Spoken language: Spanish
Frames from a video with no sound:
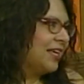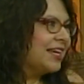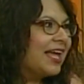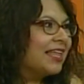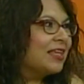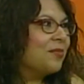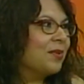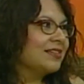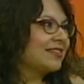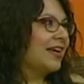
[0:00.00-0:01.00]
nada
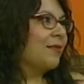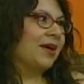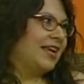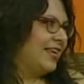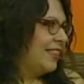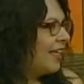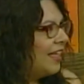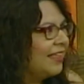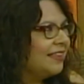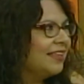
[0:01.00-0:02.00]
más que
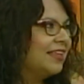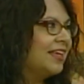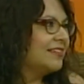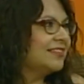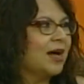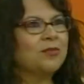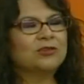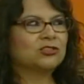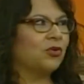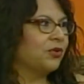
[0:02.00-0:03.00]
banalidad,
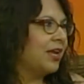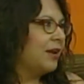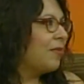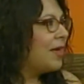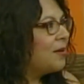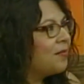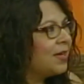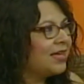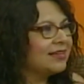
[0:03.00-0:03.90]
estamos con el meme,